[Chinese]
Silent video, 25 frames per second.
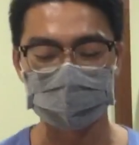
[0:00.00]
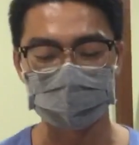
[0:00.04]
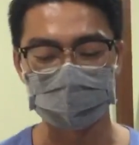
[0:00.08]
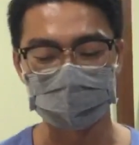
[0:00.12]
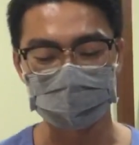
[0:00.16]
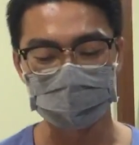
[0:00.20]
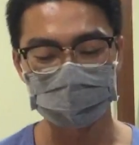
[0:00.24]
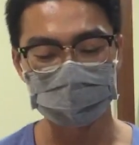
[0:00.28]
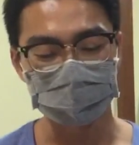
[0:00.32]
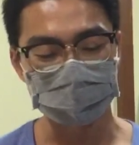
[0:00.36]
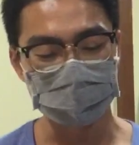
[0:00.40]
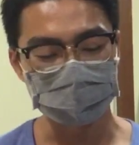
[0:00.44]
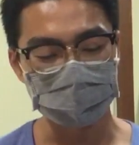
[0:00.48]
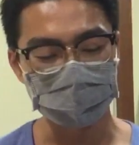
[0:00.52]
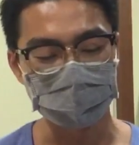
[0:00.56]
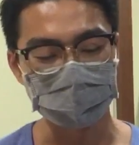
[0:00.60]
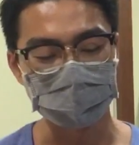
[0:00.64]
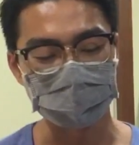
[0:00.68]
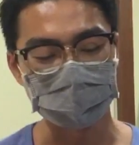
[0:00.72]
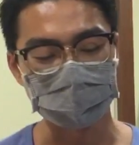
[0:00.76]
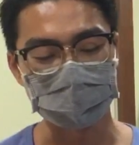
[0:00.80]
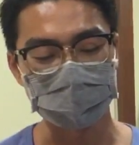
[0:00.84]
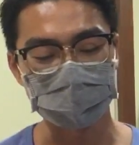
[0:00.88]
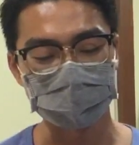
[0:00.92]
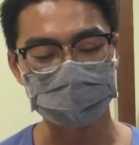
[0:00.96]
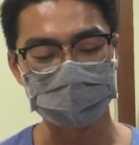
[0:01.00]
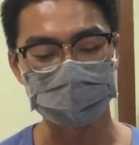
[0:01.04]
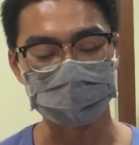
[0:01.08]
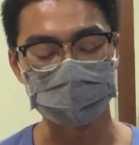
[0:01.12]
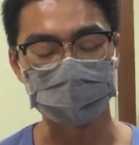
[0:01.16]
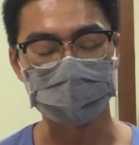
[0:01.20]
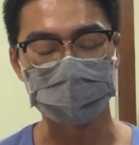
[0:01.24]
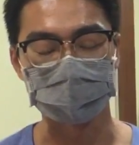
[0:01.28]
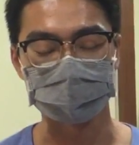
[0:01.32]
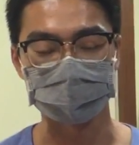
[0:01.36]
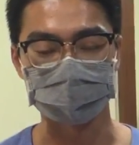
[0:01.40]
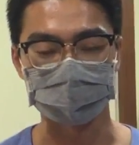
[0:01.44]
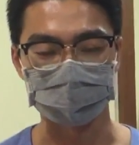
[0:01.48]
可是依旧没有跳出
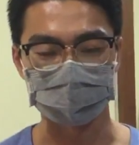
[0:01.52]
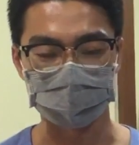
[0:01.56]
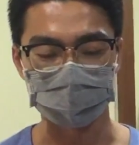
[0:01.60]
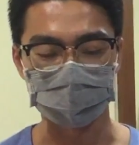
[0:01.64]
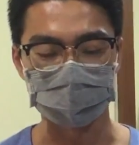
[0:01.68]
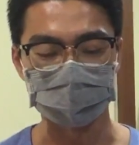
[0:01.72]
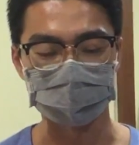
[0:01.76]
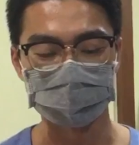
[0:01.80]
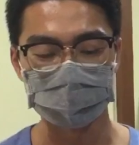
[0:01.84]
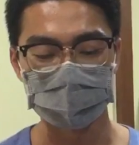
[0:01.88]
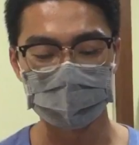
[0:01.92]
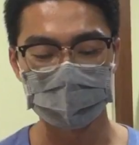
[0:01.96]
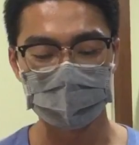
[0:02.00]
老鼠圈。